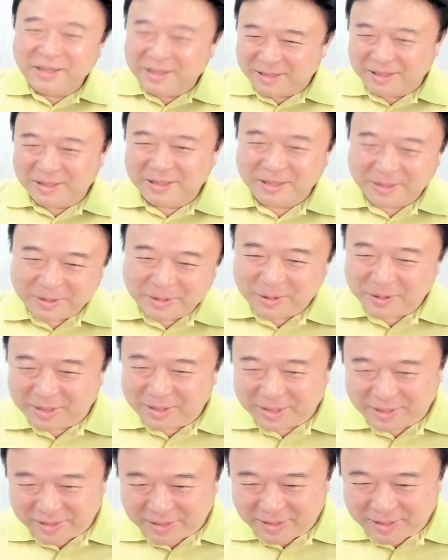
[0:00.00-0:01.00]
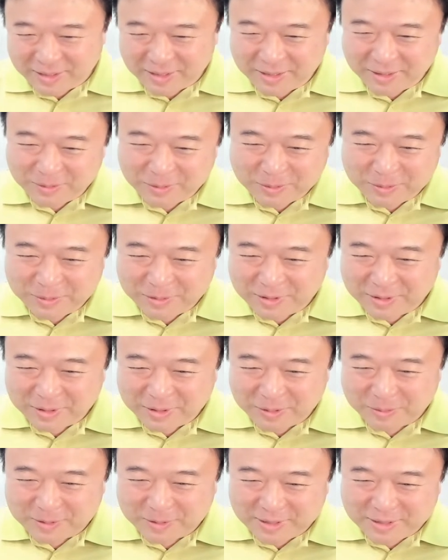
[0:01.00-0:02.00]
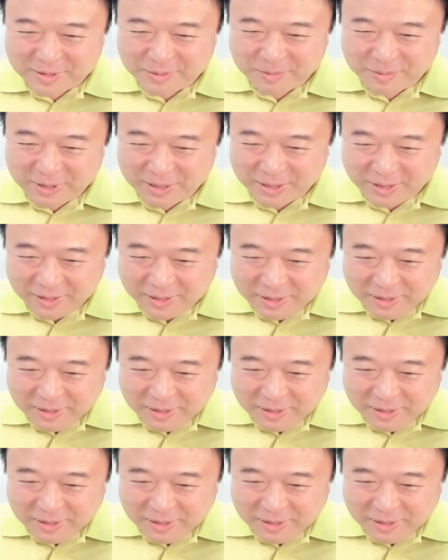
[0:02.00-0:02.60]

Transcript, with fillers: 아, 그렇다는 얘기도 들어봤습니다.